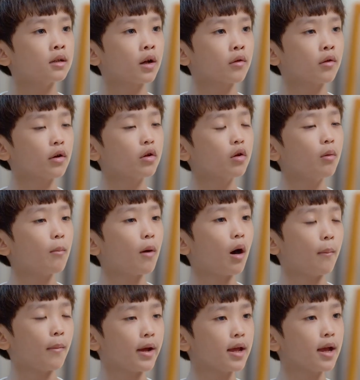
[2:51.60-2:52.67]
Sao những chú
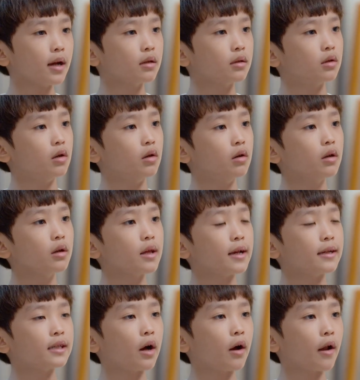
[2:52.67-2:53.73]
bò bị dắt sữa
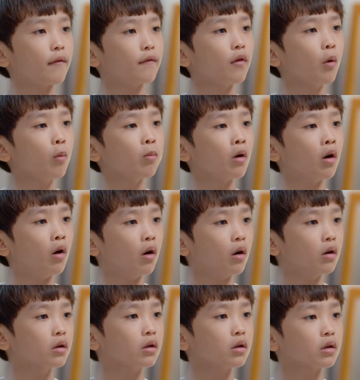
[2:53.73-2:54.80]
Vậy sao hạnh phúc được